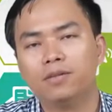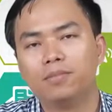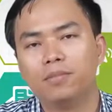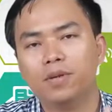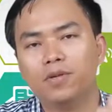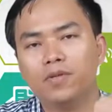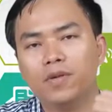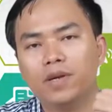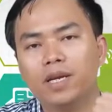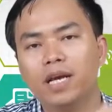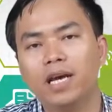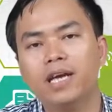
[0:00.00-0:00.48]

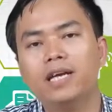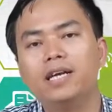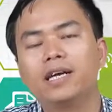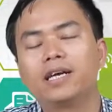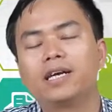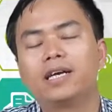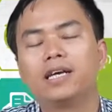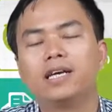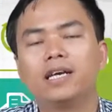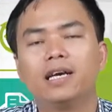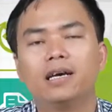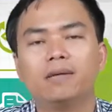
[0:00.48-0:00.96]
bởi vì đấy là
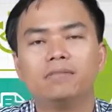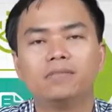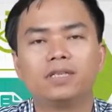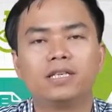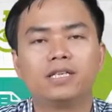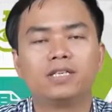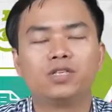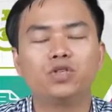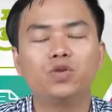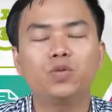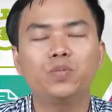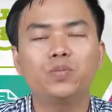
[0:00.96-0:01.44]
kinh nghiệm sẽ
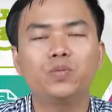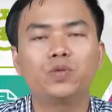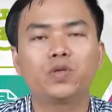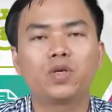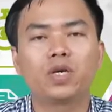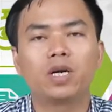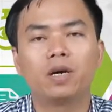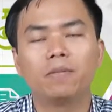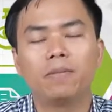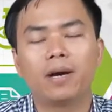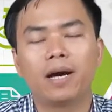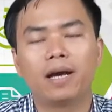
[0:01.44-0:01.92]
giúp cho
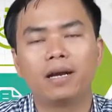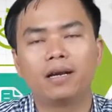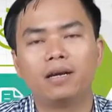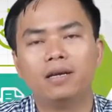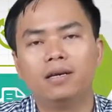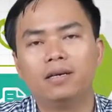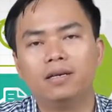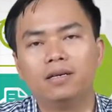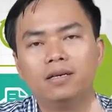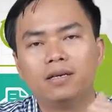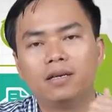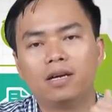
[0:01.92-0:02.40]
các bạn
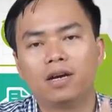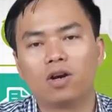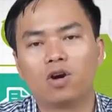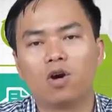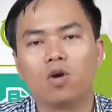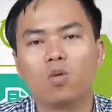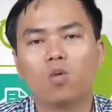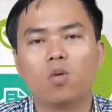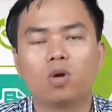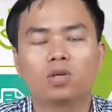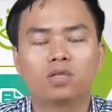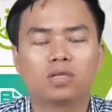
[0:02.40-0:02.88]
à, có
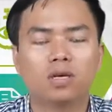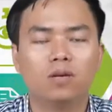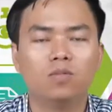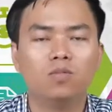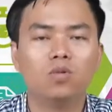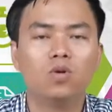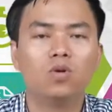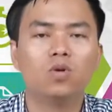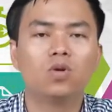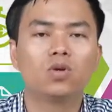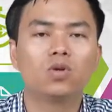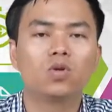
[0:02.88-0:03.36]
cuộc sống
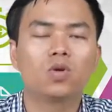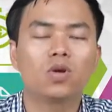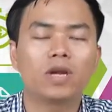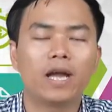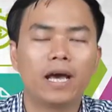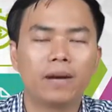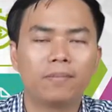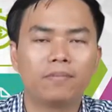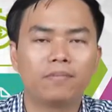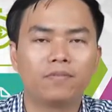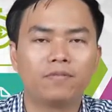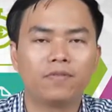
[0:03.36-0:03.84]
luôn luôn tốt
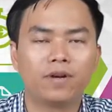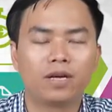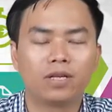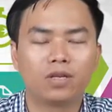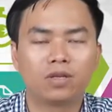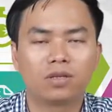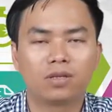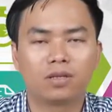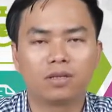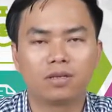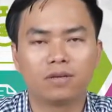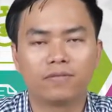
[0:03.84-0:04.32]
đẹp và
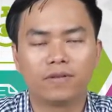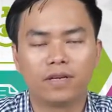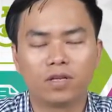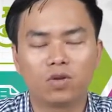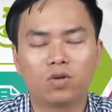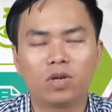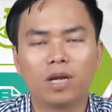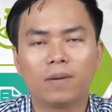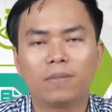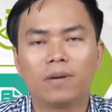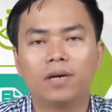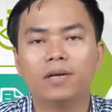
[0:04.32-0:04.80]
và
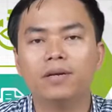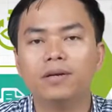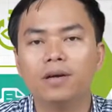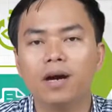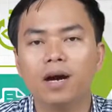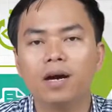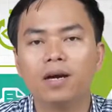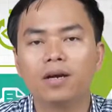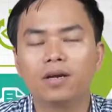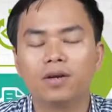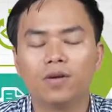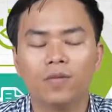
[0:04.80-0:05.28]
tốt đẹp hơn
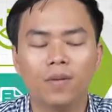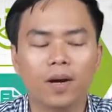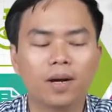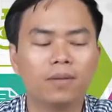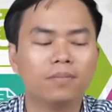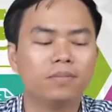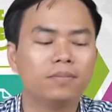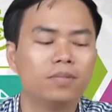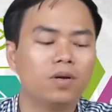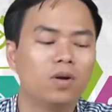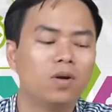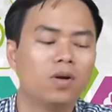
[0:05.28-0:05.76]
nữa đúng không
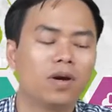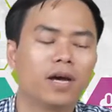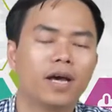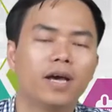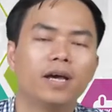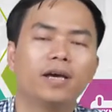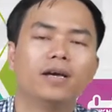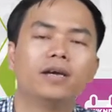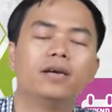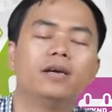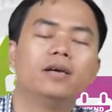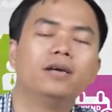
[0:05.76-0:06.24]
ok
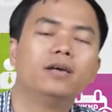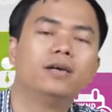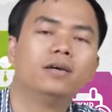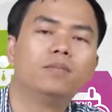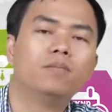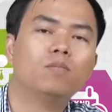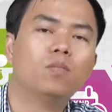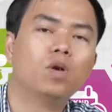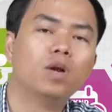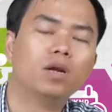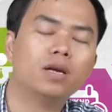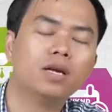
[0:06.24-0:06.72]

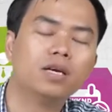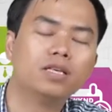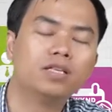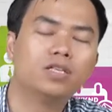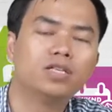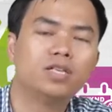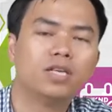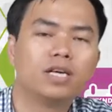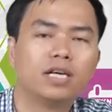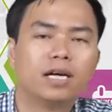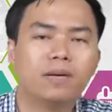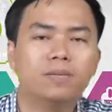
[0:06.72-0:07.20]
một lần nữa
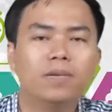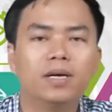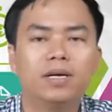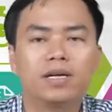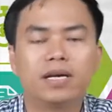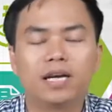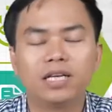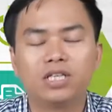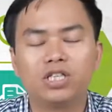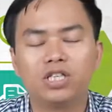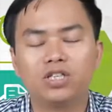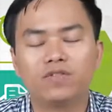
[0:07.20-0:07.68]
xin được cảm ơn
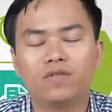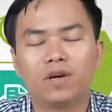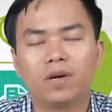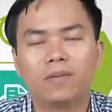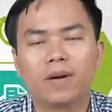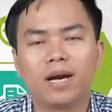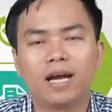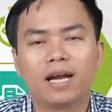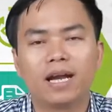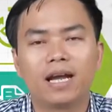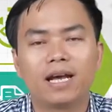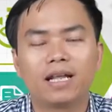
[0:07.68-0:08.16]
các anh chị và các
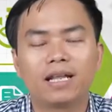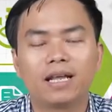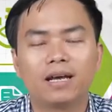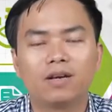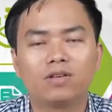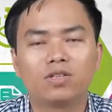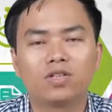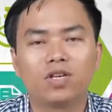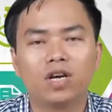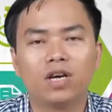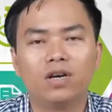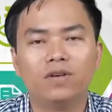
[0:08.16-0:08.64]
bạn đã
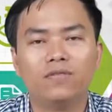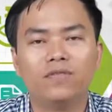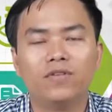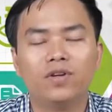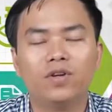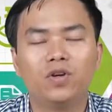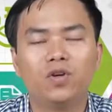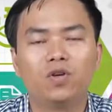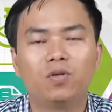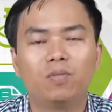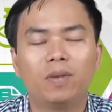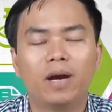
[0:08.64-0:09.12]
theo dõi
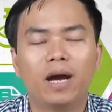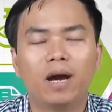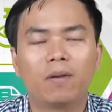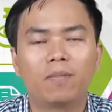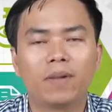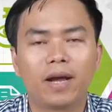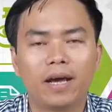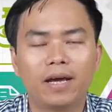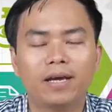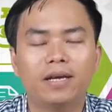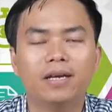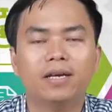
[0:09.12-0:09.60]
video bài học
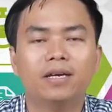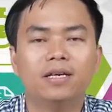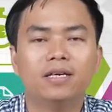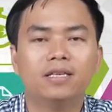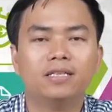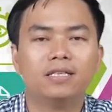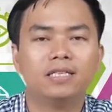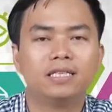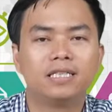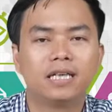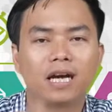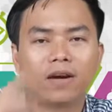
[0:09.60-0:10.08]
này
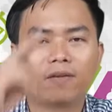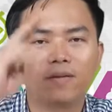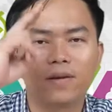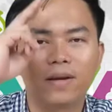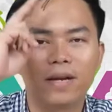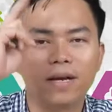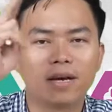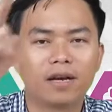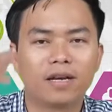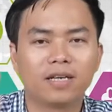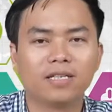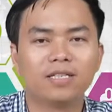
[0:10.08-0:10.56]
xin chào và hẹn gặp
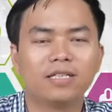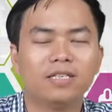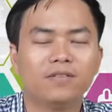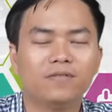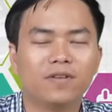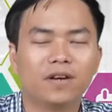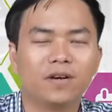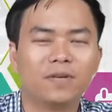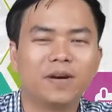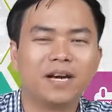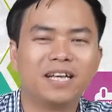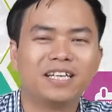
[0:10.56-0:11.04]
lại các anh chị
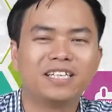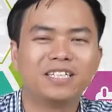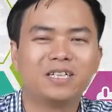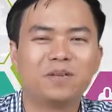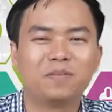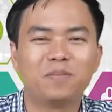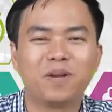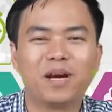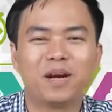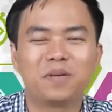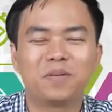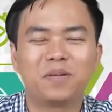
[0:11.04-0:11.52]
và các bạn
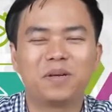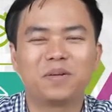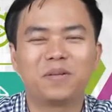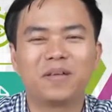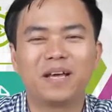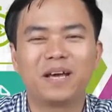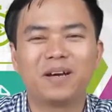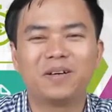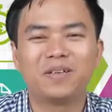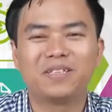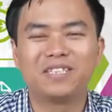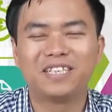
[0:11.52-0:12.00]
trong bài học tiếp
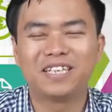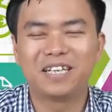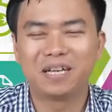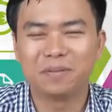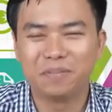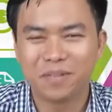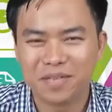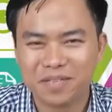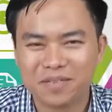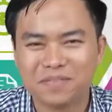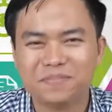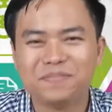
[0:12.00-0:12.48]
theo xin cảm
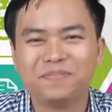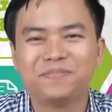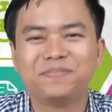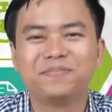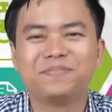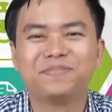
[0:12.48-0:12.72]
ơn